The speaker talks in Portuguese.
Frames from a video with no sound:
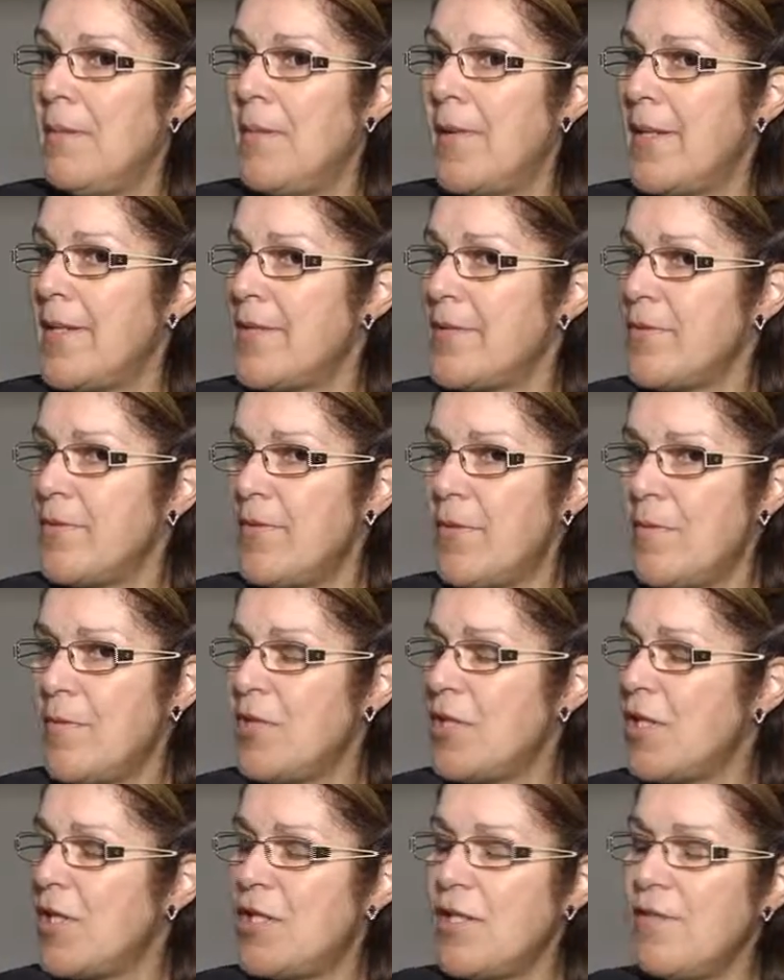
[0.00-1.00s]
Mas o
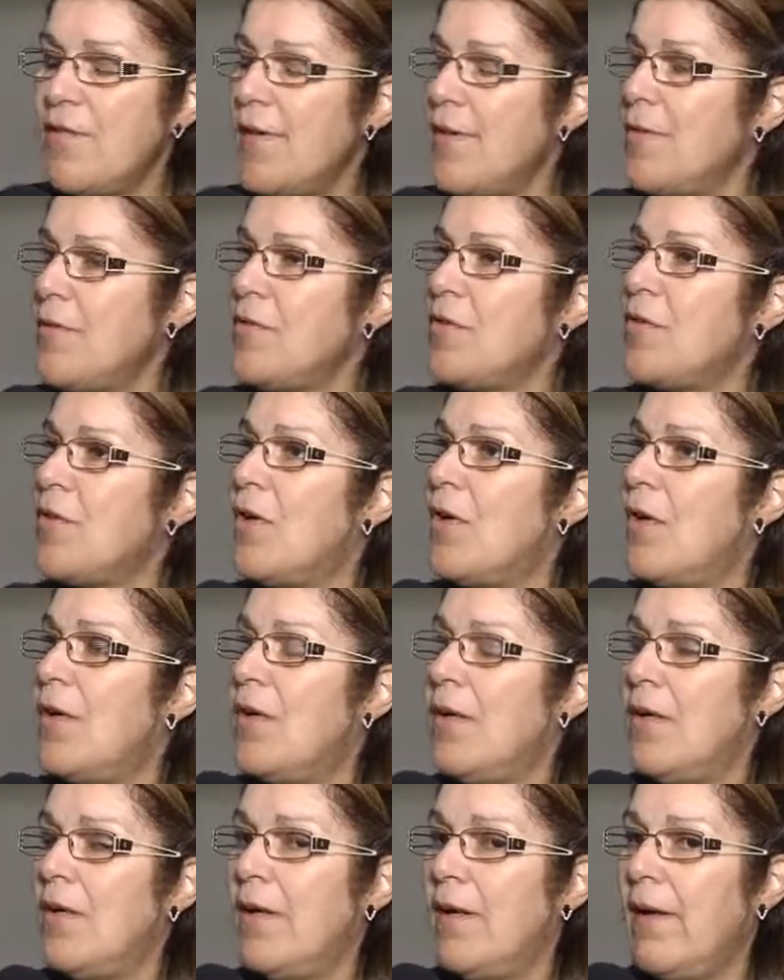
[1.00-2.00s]
objetivo é um
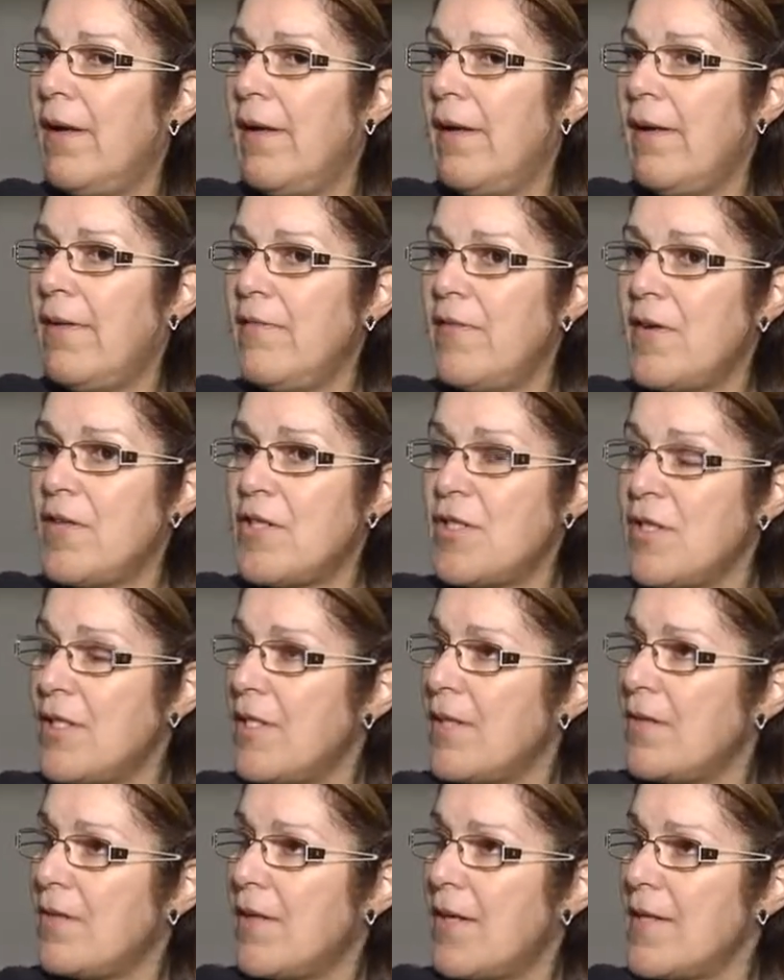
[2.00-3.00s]
só, é investir
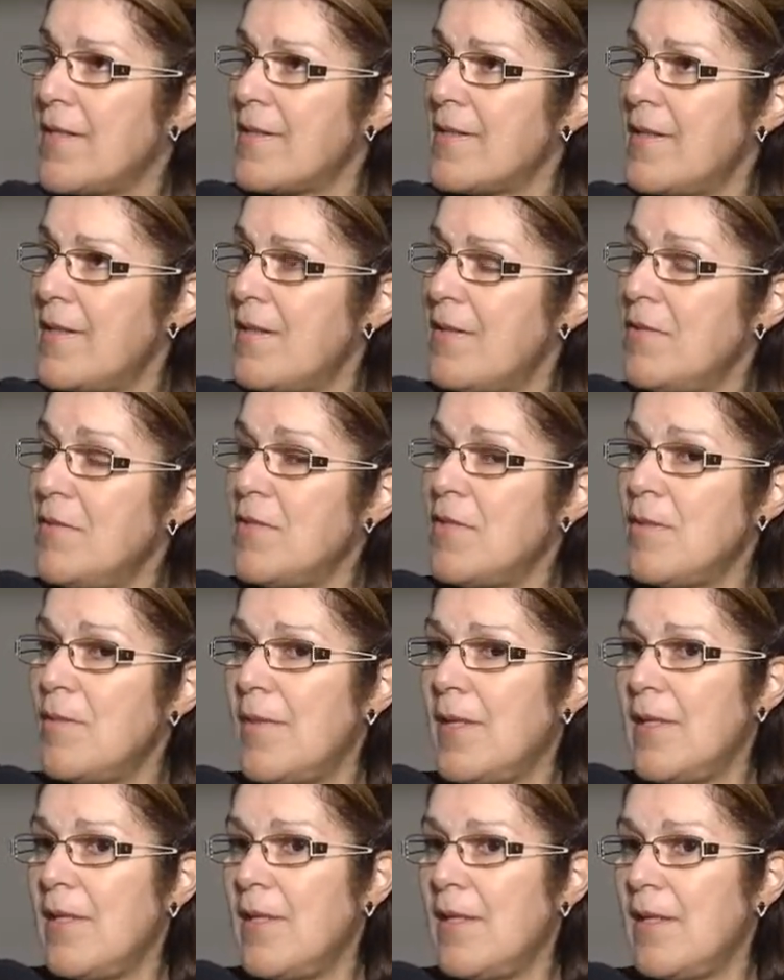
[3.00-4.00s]
na educação de
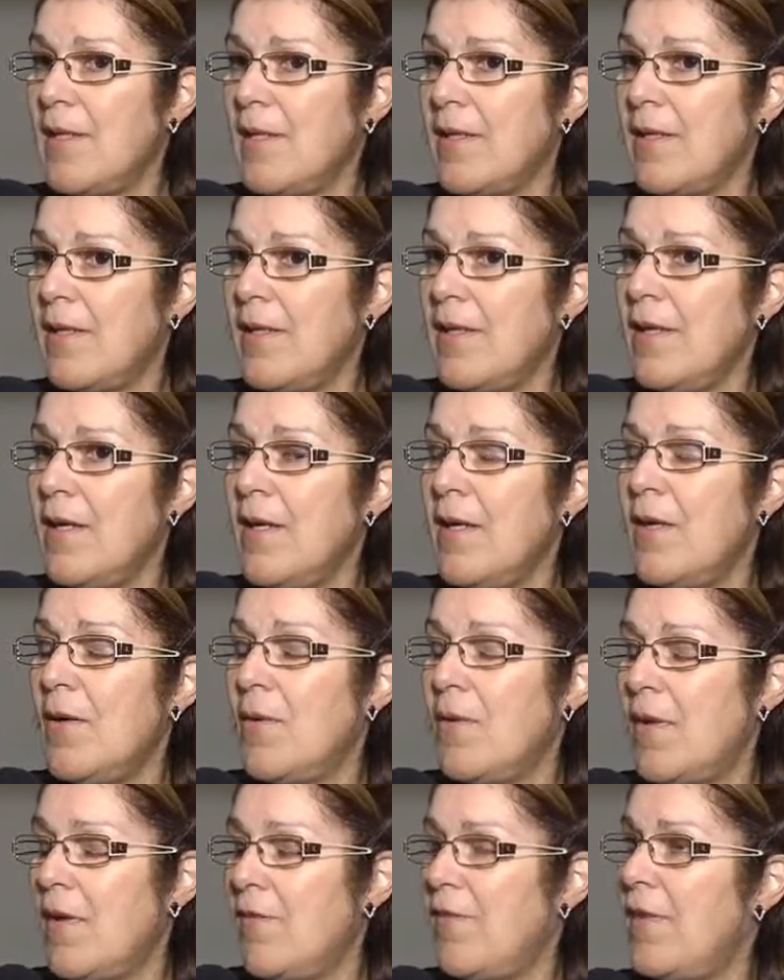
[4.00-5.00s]
maneira que
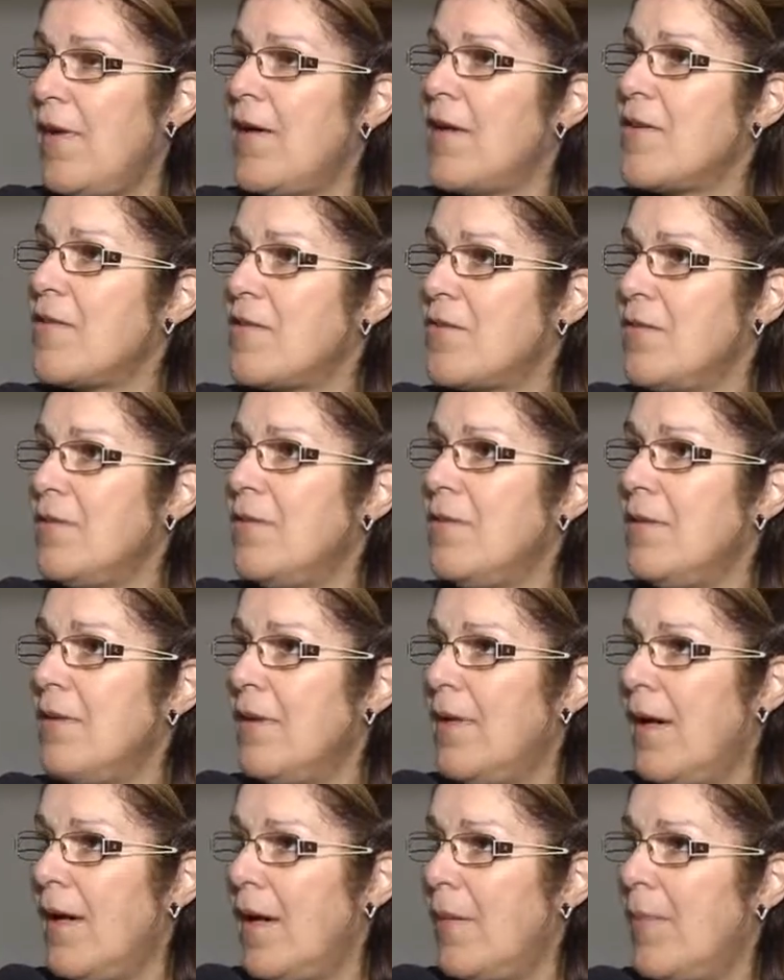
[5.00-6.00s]
o reflexo
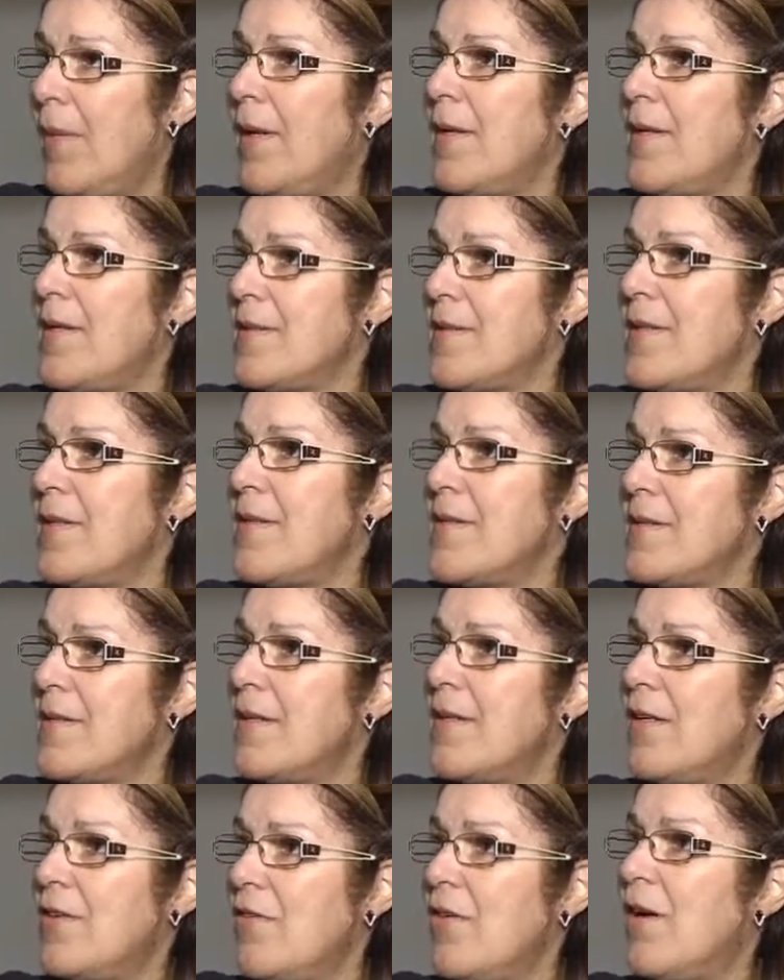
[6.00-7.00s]
apareça na
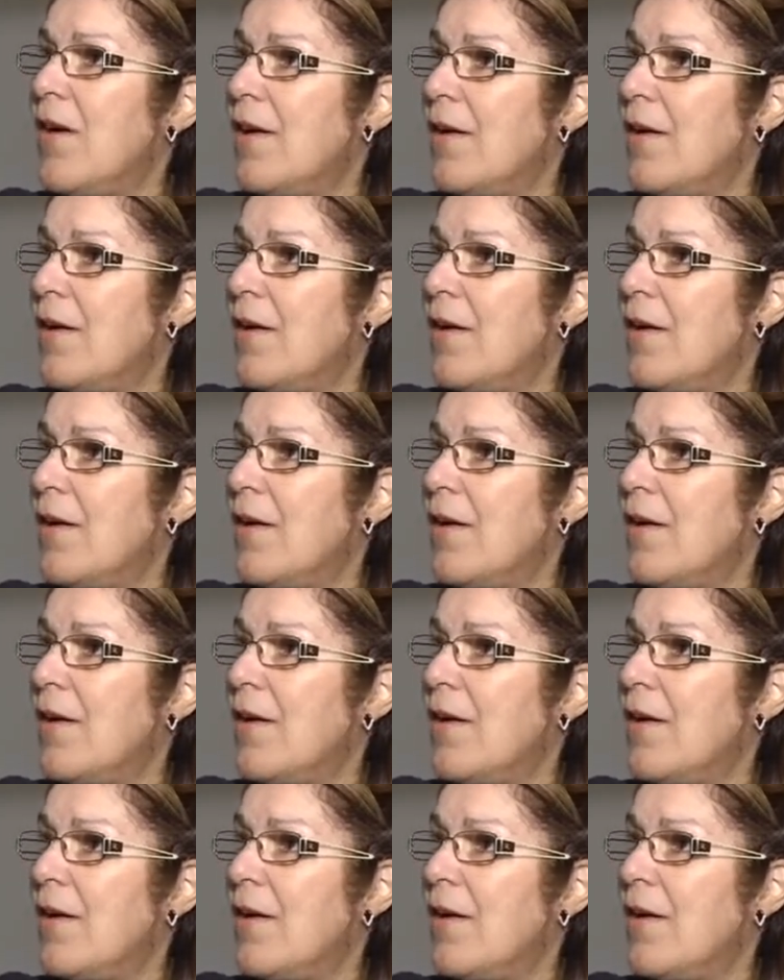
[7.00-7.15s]
sala de